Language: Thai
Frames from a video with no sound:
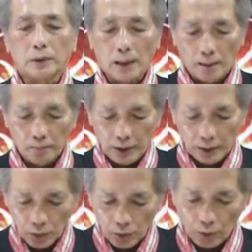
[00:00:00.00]
จะมี
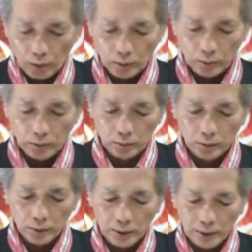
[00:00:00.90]
โชค
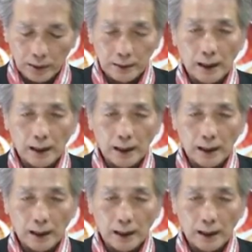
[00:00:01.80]
ยืน